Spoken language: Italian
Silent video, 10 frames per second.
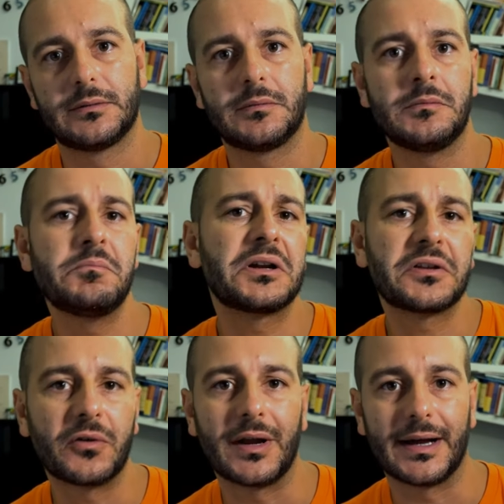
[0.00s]
in
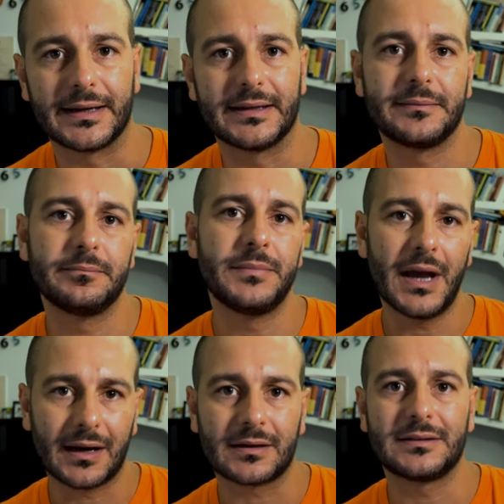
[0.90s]
particolare mi
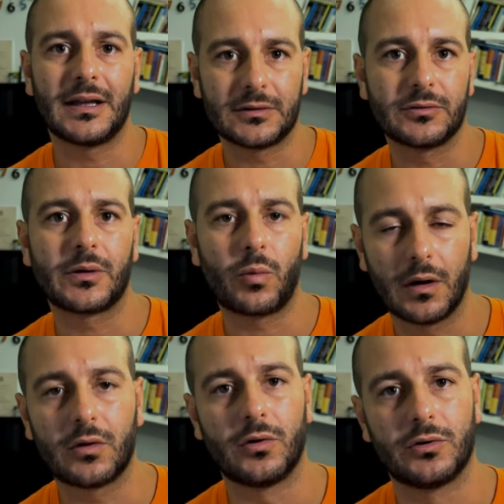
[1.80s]
ha dato da
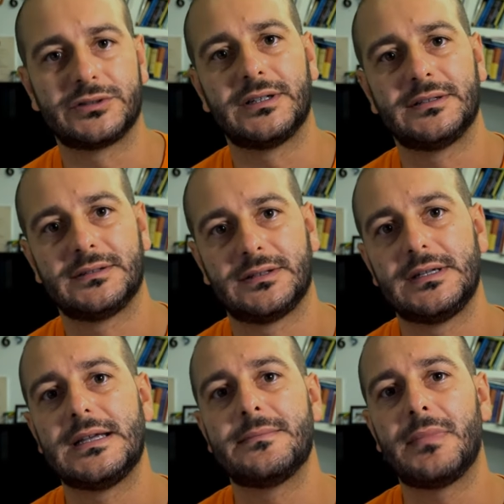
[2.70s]
qualcosa,
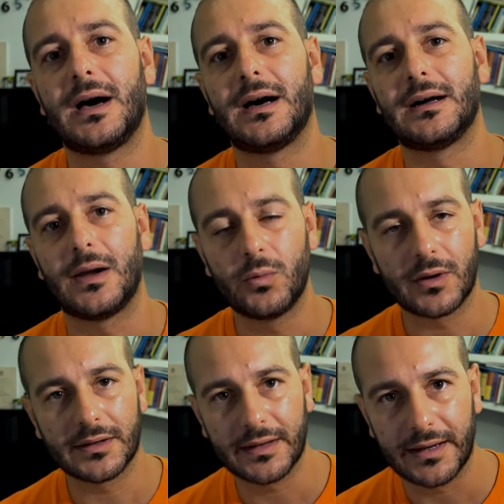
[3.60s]
ma a lungo
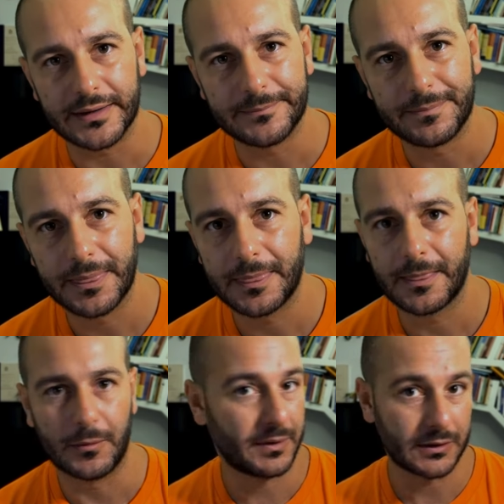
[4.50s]
andare
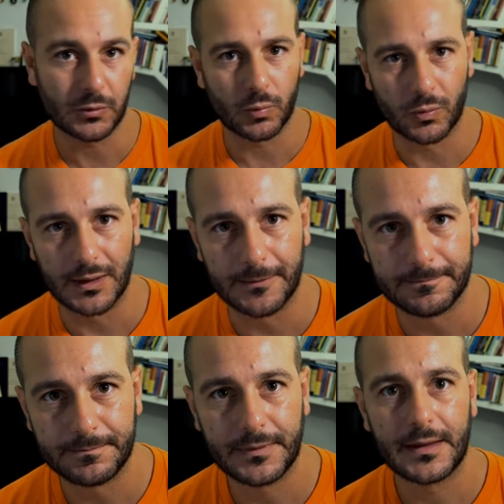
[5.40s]
non mi ha dato nulla.
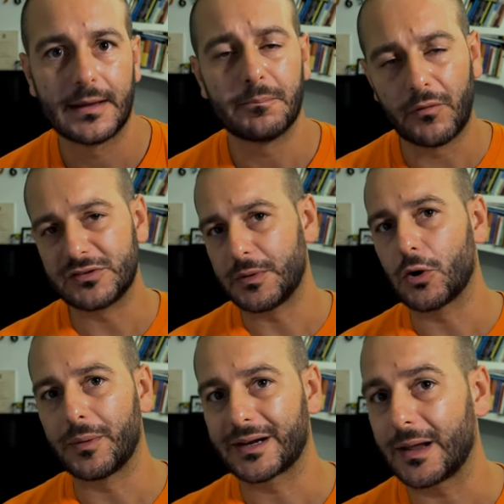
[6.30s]
Mo vi spiego
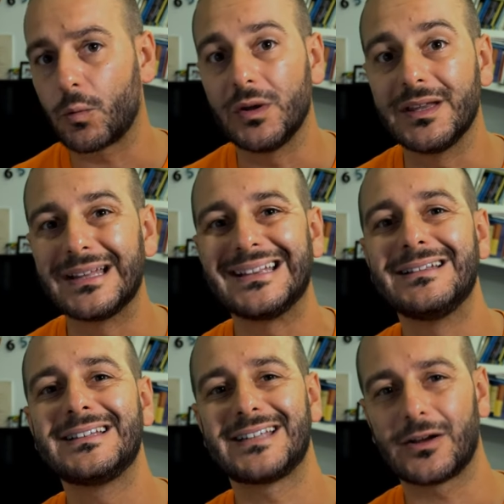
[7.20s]
perché, quindi
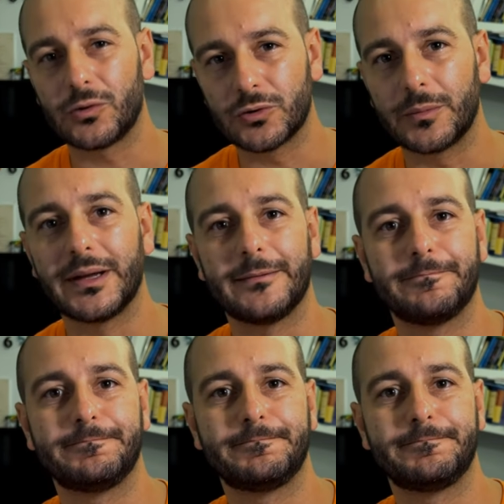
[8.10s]
secondo me